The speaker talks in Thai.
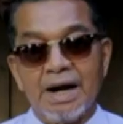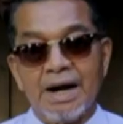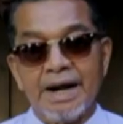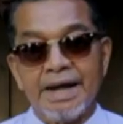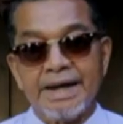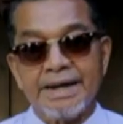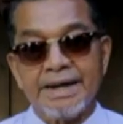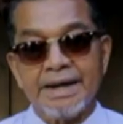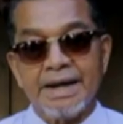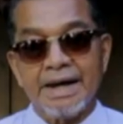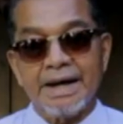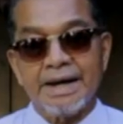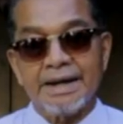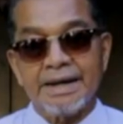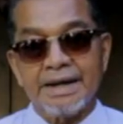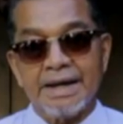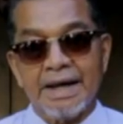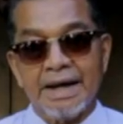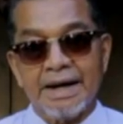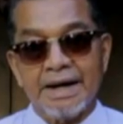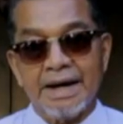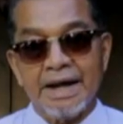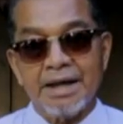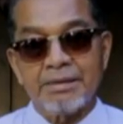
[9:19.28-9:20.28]
และยัง
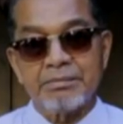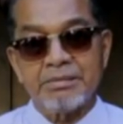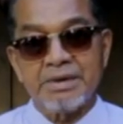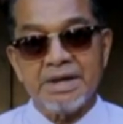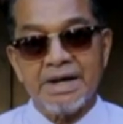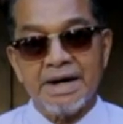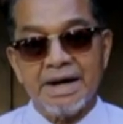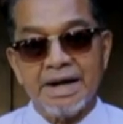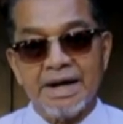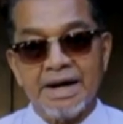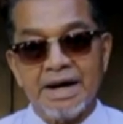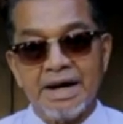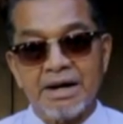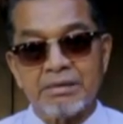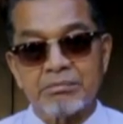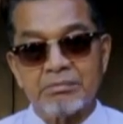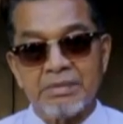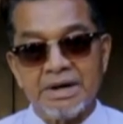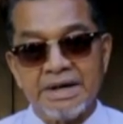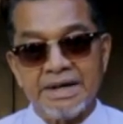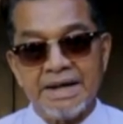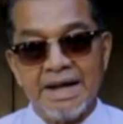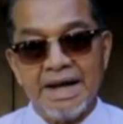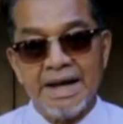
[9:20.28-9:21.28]
จัดให้มีรายการบ
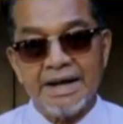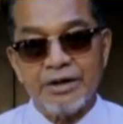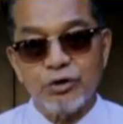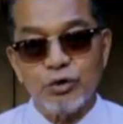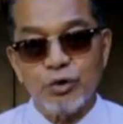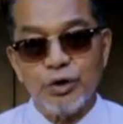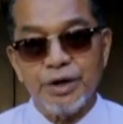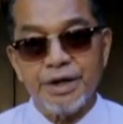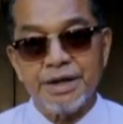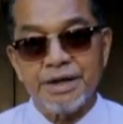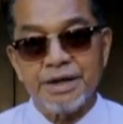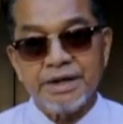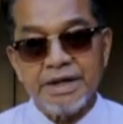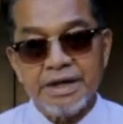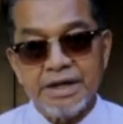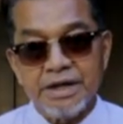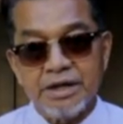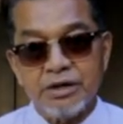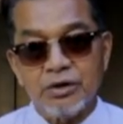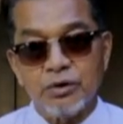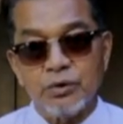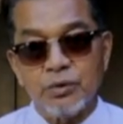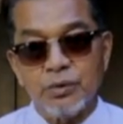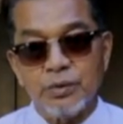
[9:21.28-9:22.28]
รรยายด้วยที่
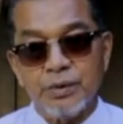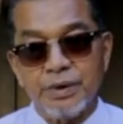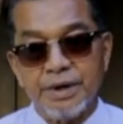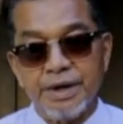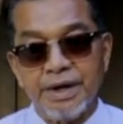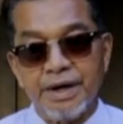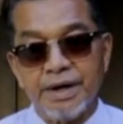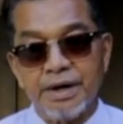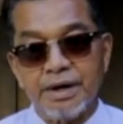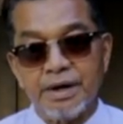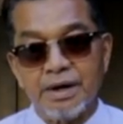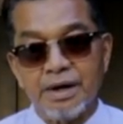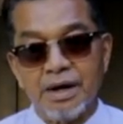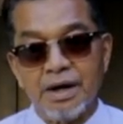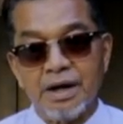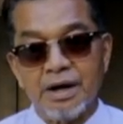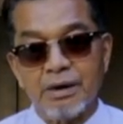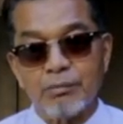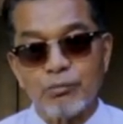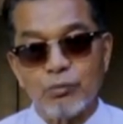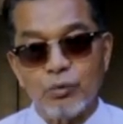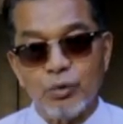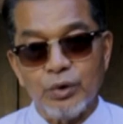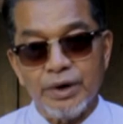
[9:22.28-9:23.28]
โรงเรียนอัล
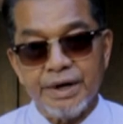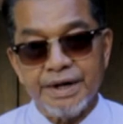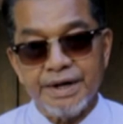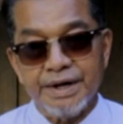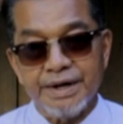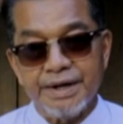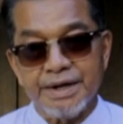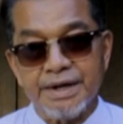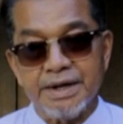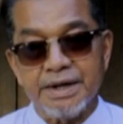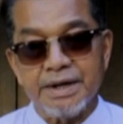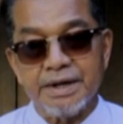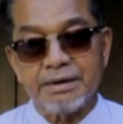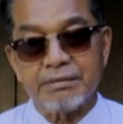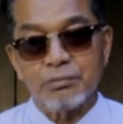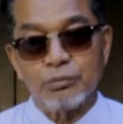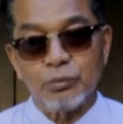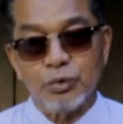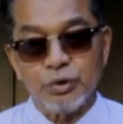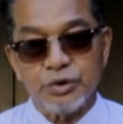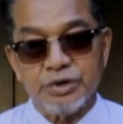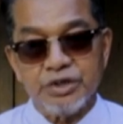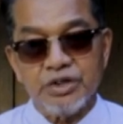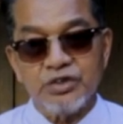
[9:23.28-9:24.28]
มัวฮิดีนห
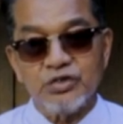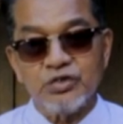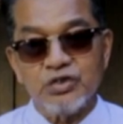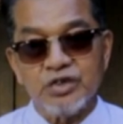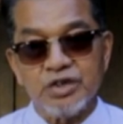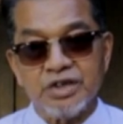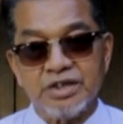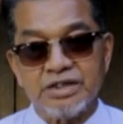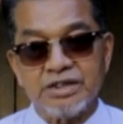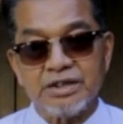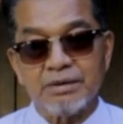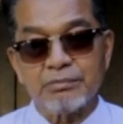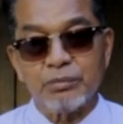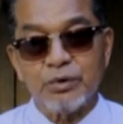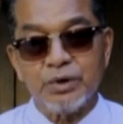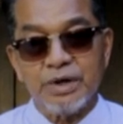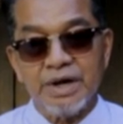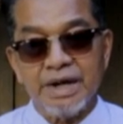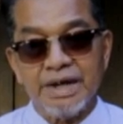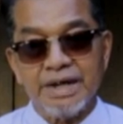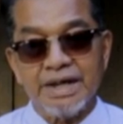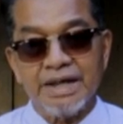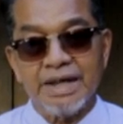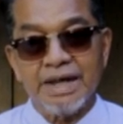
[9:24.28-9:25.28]
มู่ที่ 4ตำบล
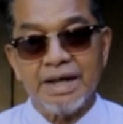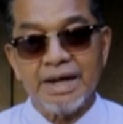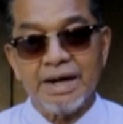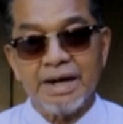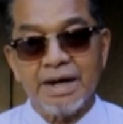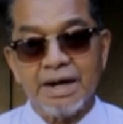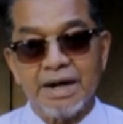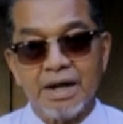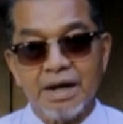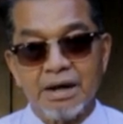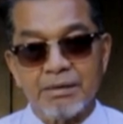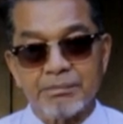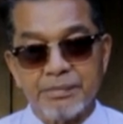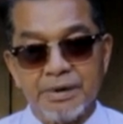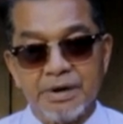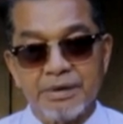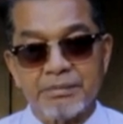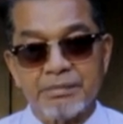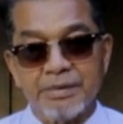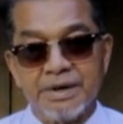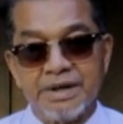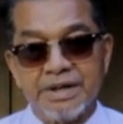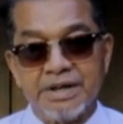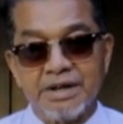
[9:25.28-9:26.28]
นาเคียน อำเภอ
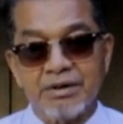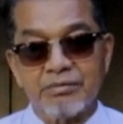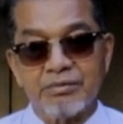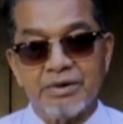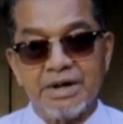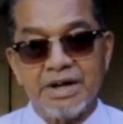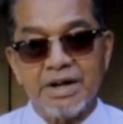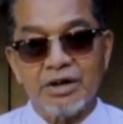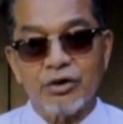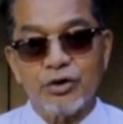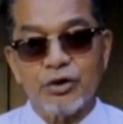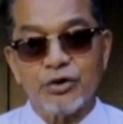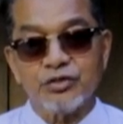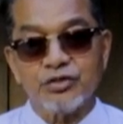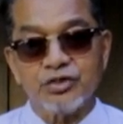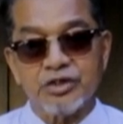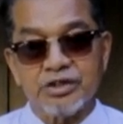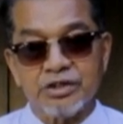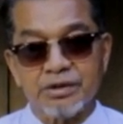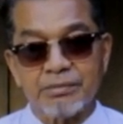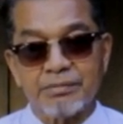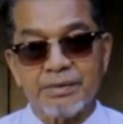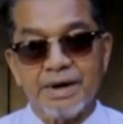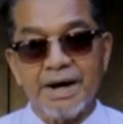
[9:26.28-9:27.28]
เมืองจังหวัดนครศรี
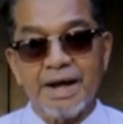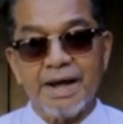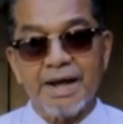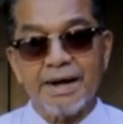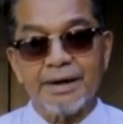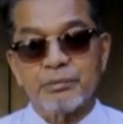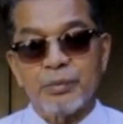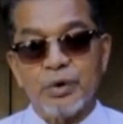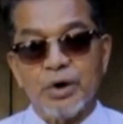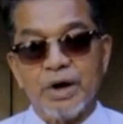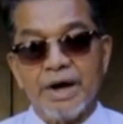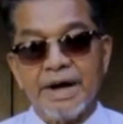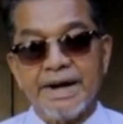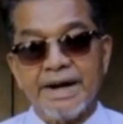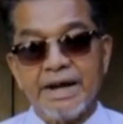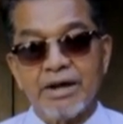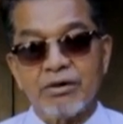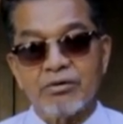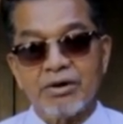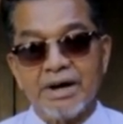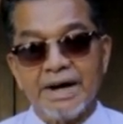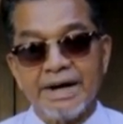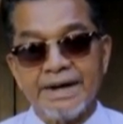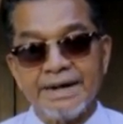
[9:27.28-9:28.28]
ธรรมราช เพราะงั้นใน
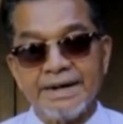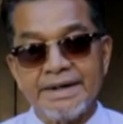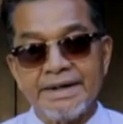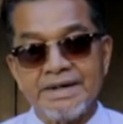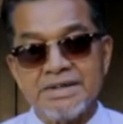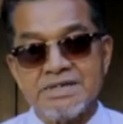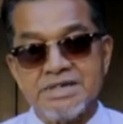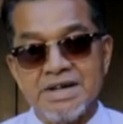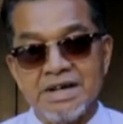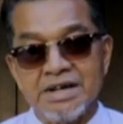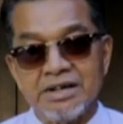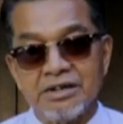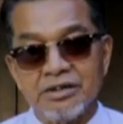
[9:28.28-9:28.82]
โอกาสนี้ฉัน